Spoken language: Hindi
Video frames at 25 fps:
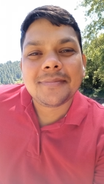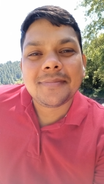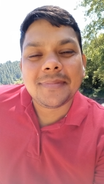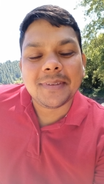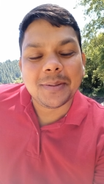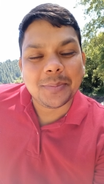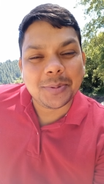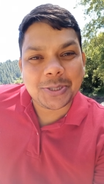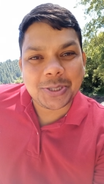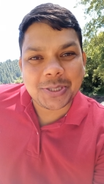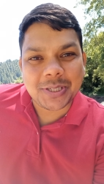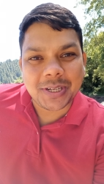
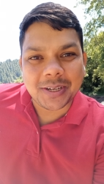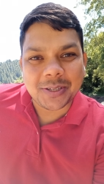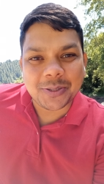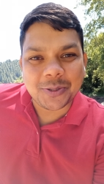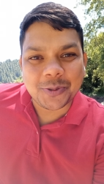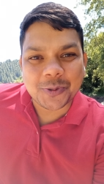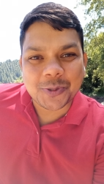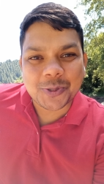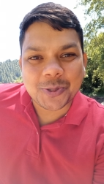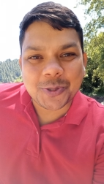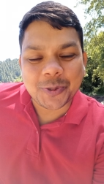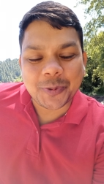नमस्कार
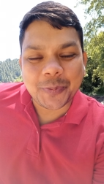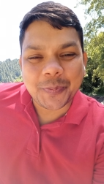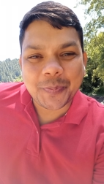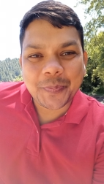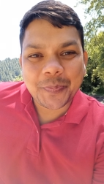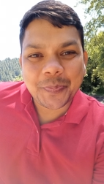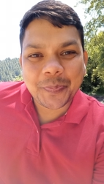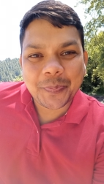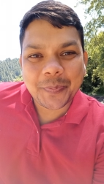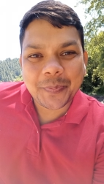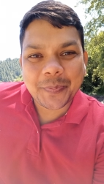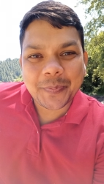दोस्तों
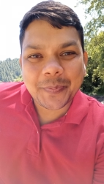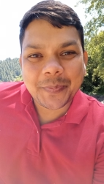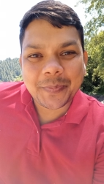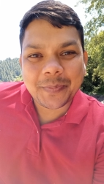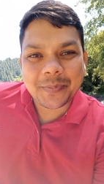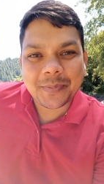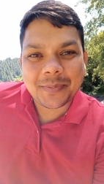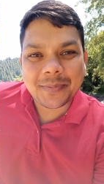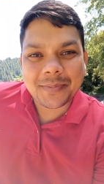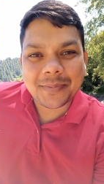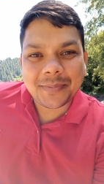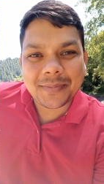
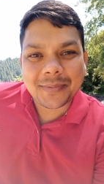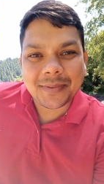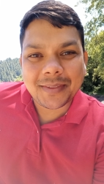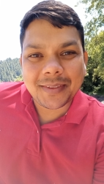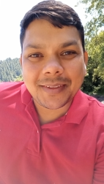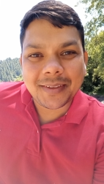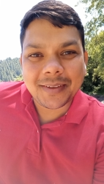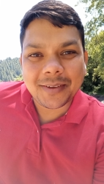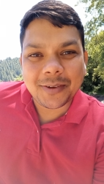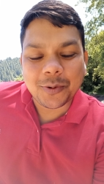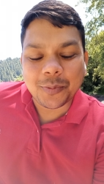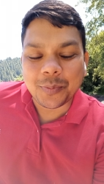
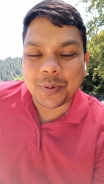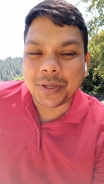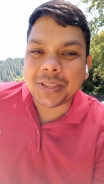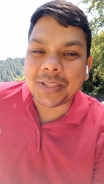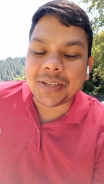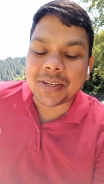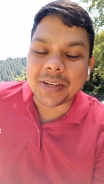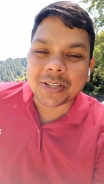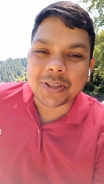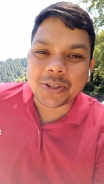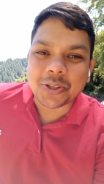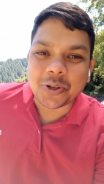उम्मीद
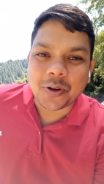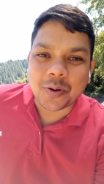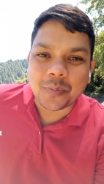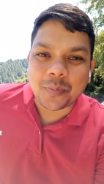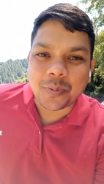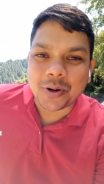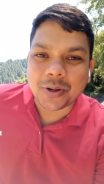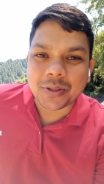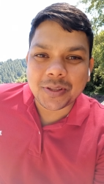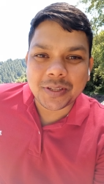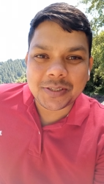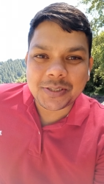करता हूँ आप
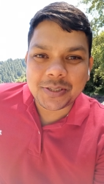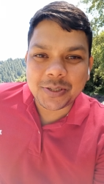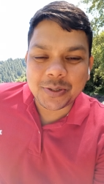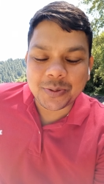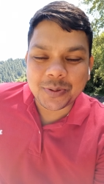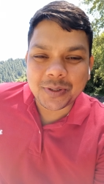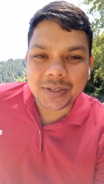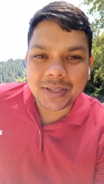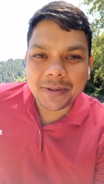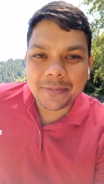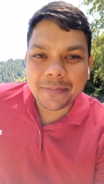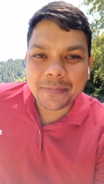बहुत अच्छे
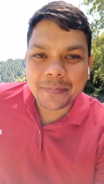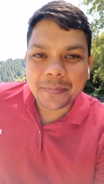होंगे